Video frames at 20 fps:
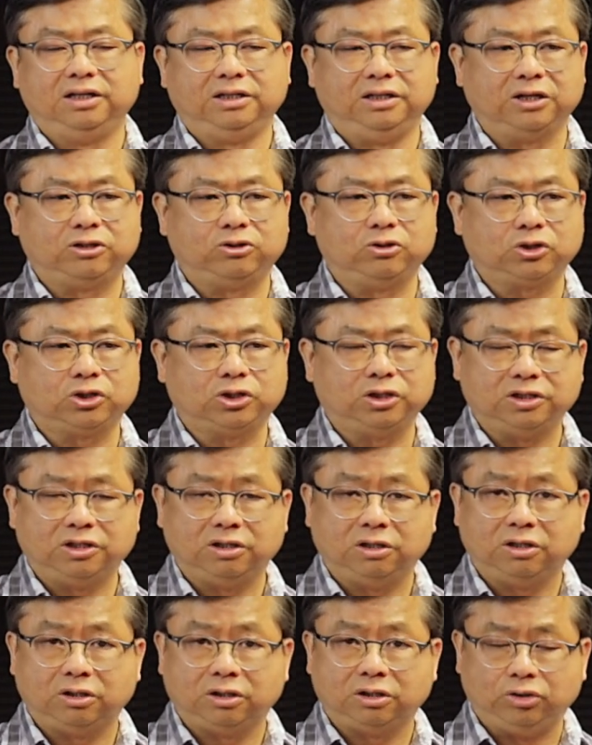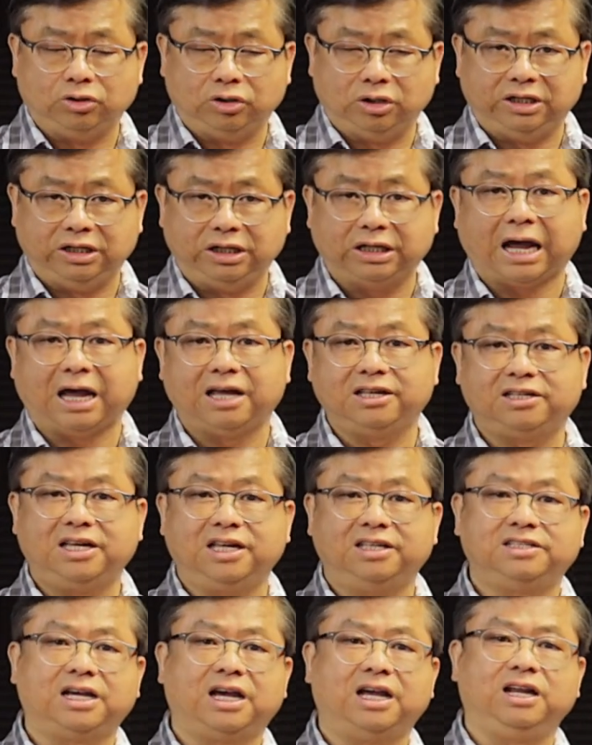也就是离开
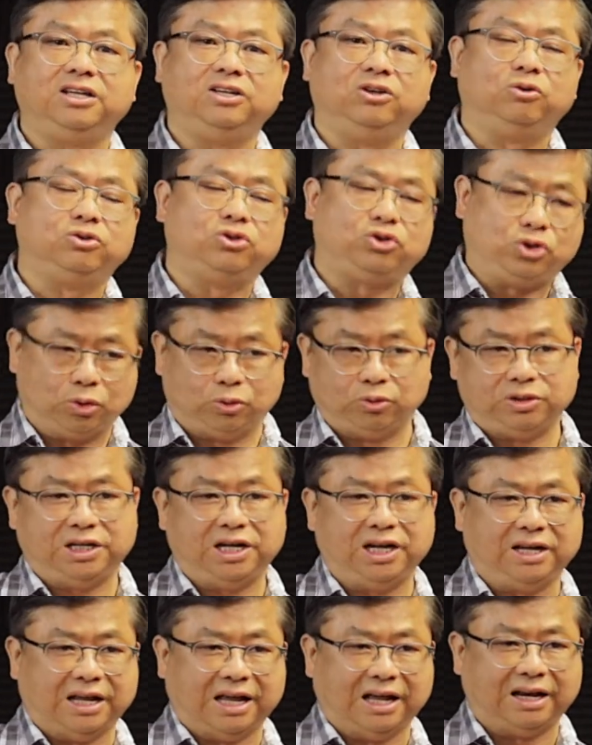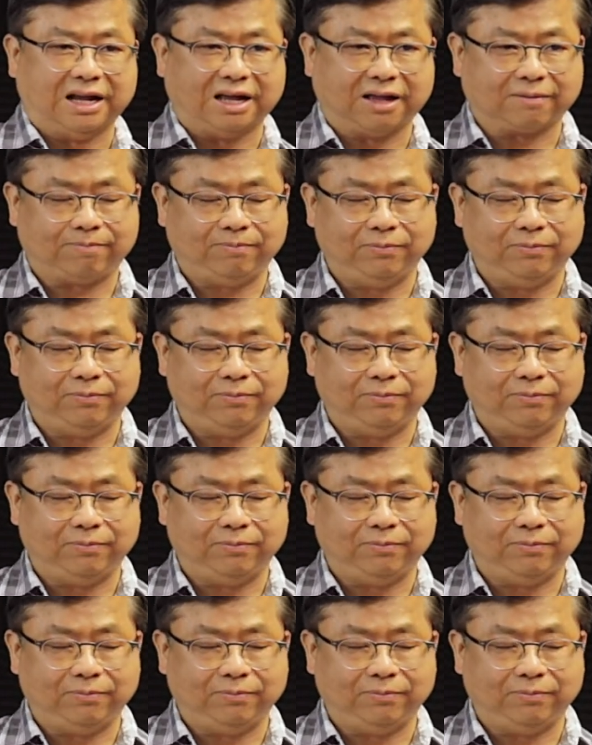现在呢有九千年了。